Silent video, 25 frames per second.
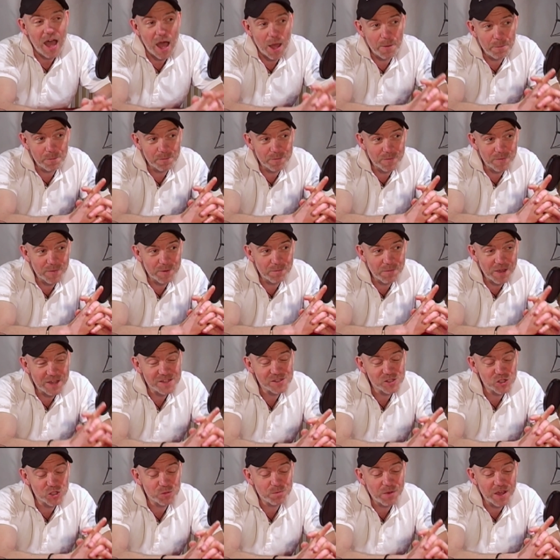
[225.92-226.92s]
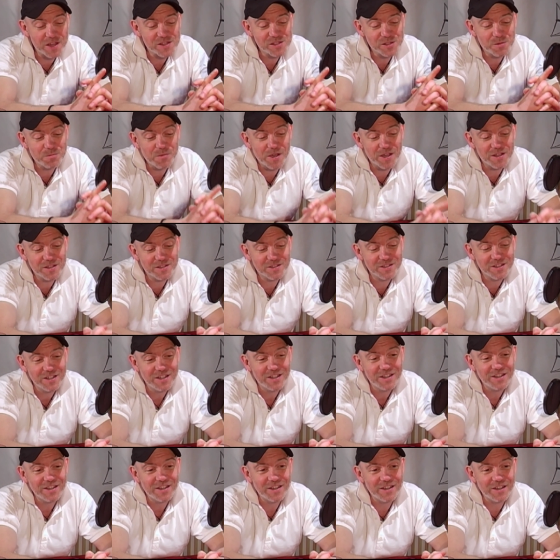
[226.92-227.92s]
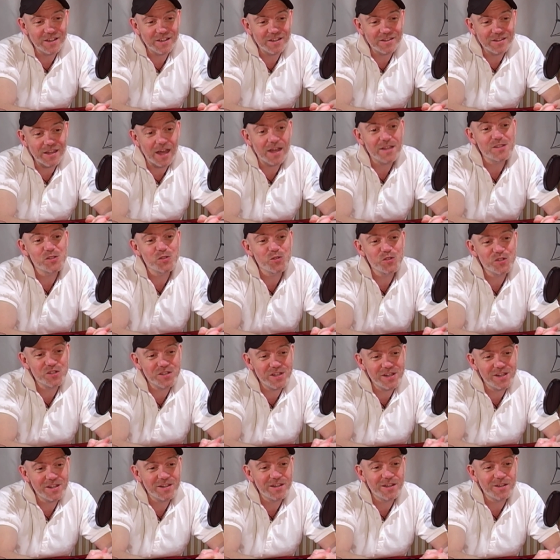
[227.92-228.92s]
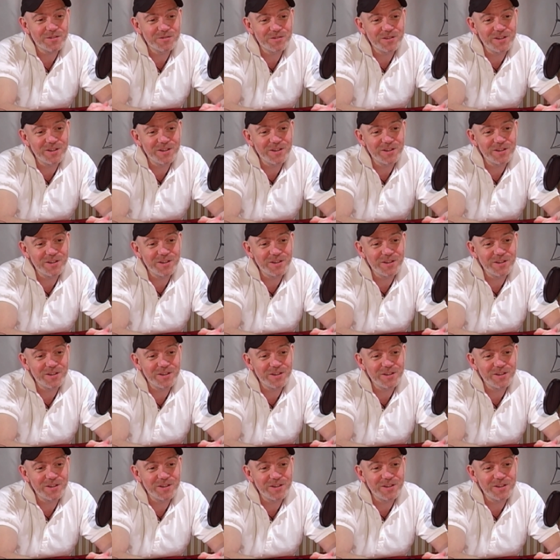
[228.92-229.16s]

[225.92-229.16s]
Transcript: am meisten Spaß gemacht äh, darzustellen hat